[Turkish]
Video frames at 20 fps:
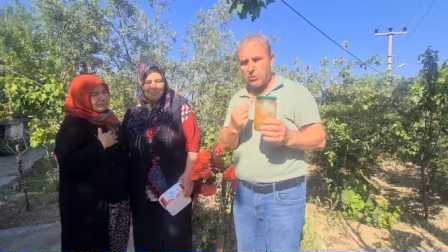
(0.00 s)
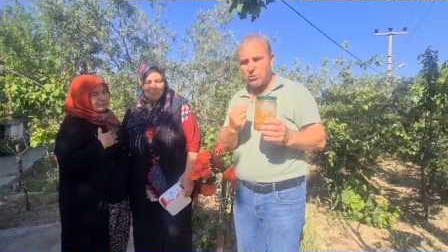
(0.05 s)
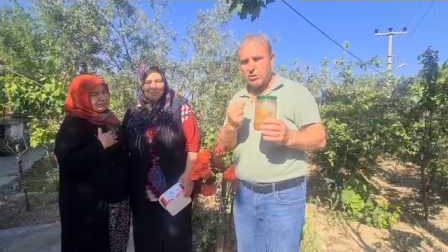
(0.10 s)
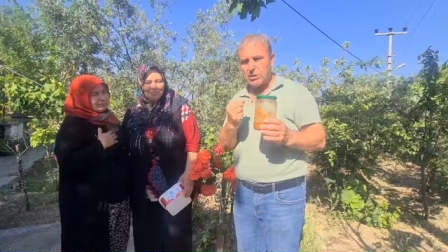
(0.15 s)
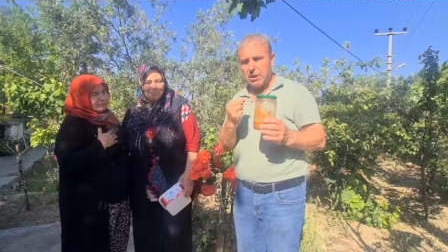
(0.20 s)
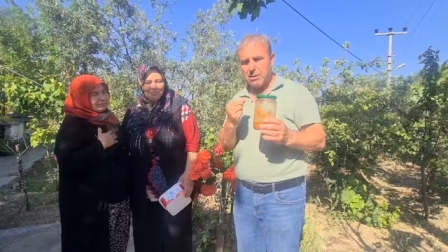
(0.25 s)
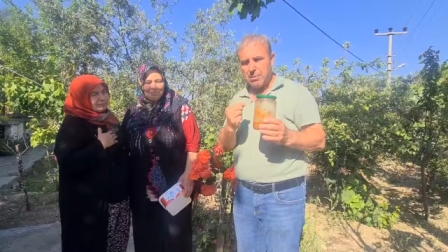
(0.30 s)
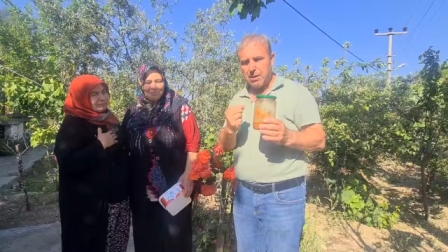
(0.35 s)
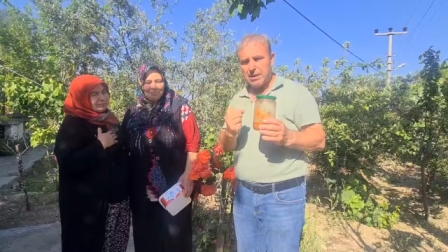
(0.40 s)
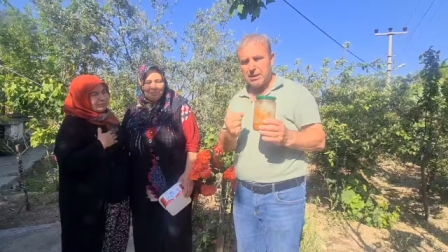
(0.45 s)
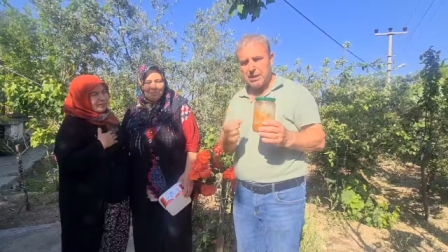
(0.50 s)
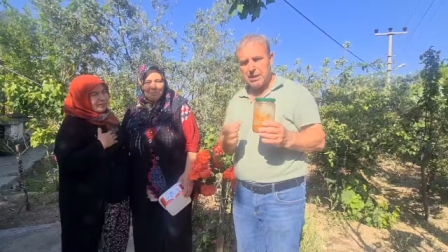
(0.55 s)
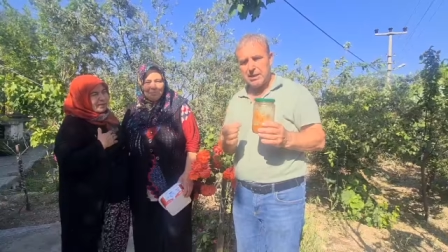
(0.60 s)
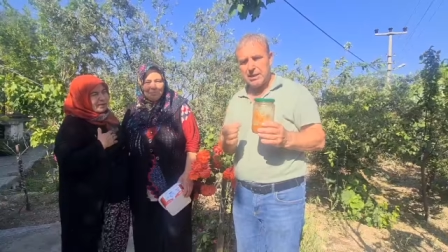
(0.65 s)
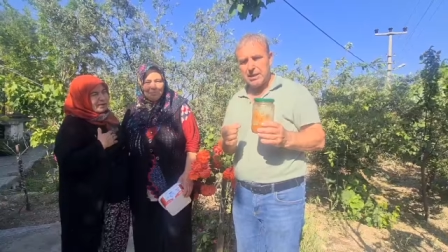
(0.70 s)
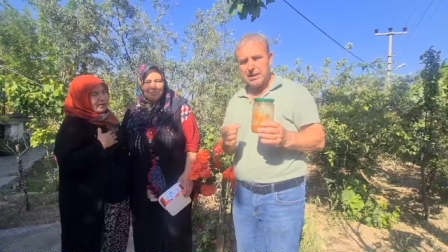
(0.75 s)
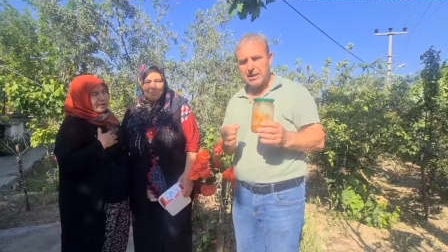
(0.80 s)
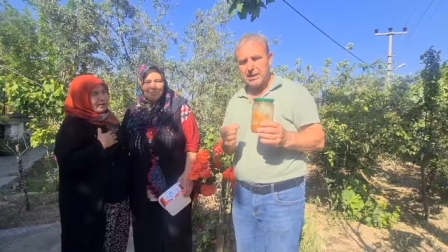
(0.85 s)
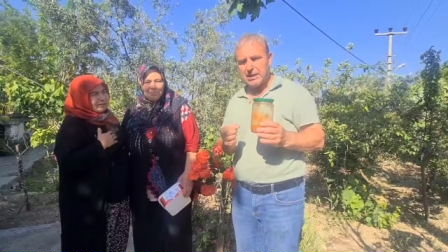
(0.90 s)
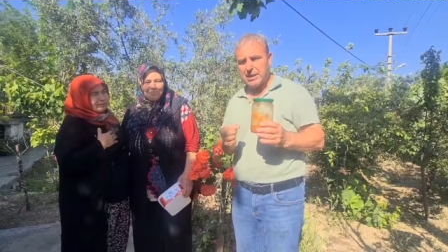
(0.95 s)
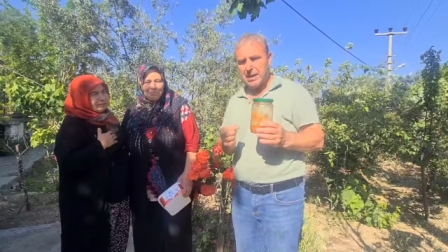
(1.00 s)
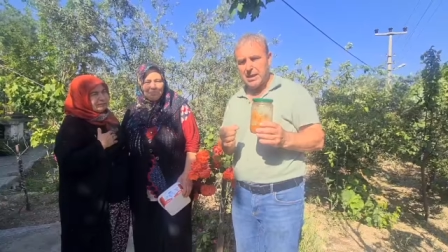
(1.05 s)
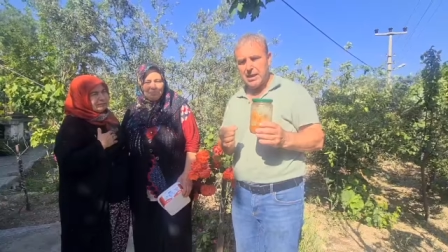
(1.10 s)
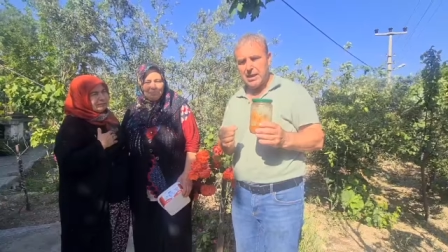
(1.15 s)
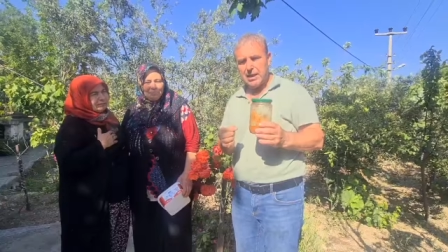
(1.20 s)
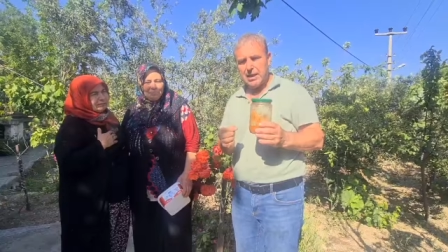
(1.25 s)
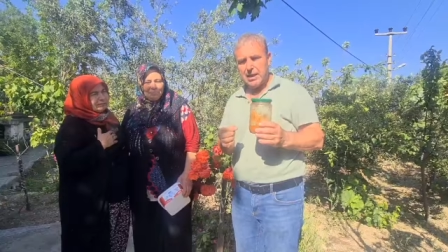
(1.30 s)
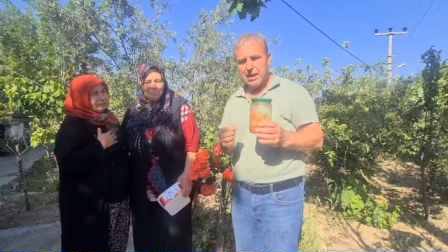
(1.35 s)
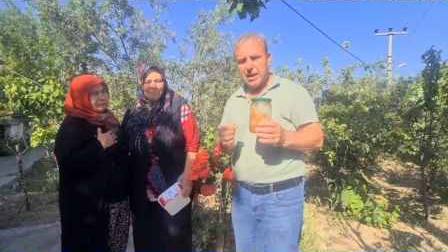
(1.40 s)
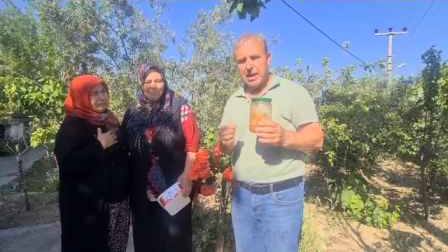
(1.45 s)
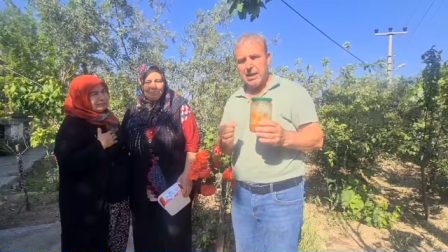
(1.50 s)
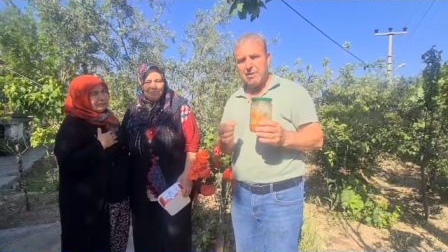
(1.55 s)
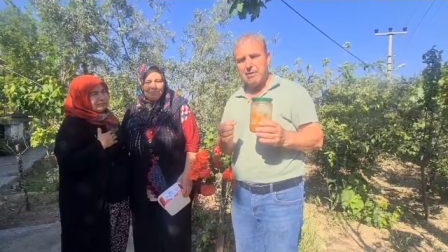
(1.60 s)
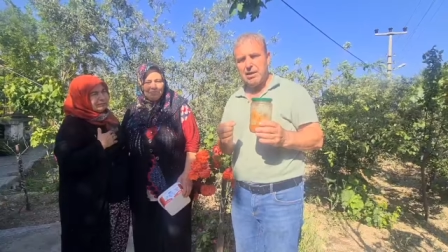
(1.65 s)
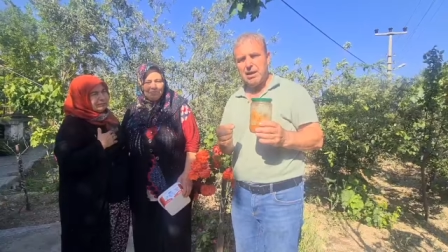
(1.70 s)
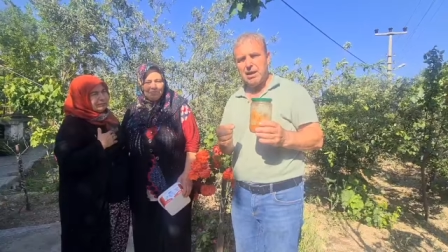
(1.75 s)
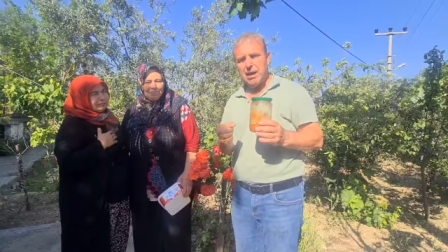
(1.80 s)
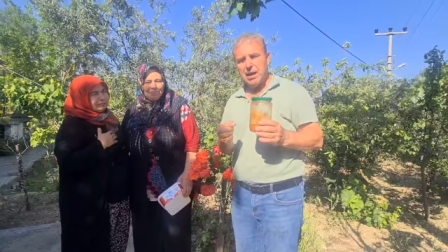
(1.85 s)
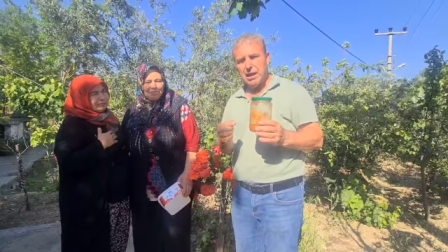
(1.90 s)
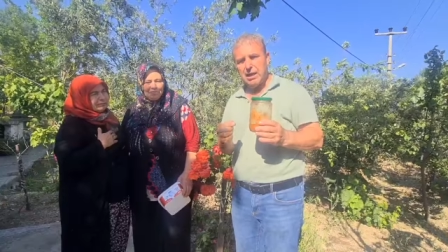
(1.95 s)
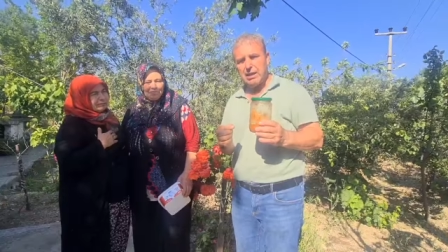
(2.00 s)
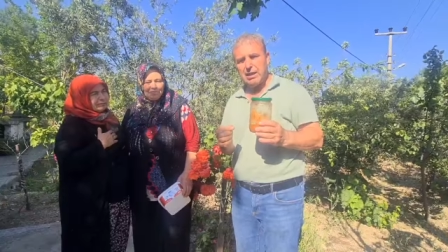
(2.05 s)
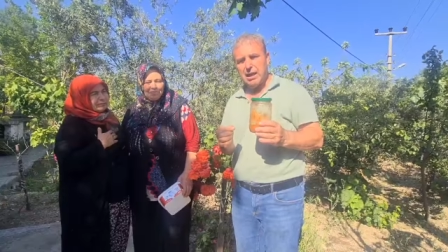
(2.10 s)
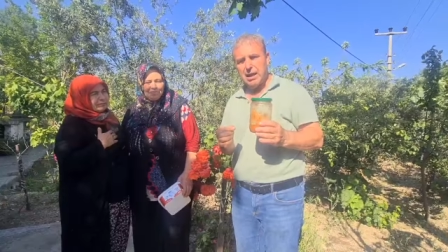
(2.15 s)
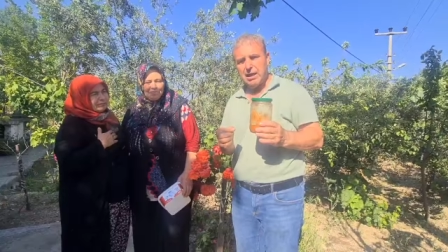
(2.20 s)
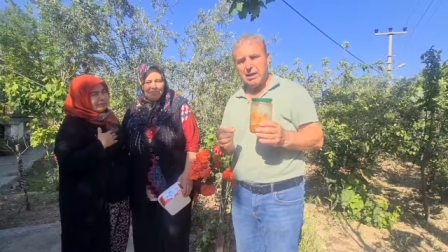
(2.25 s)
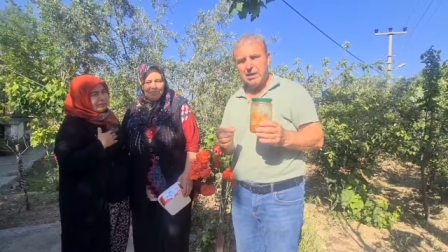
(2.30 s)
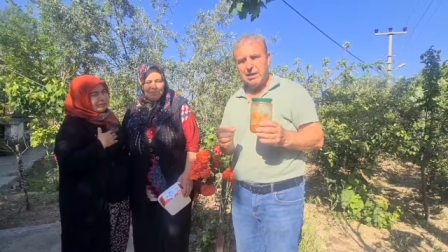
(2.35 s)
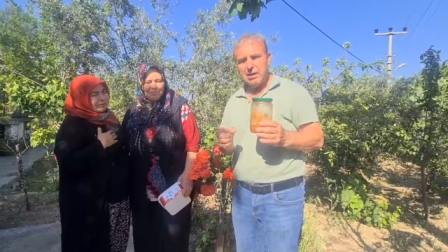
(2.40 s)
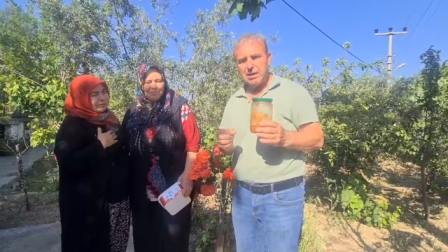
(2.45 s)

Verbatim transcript: gün sabah yediğinizde evvela Allah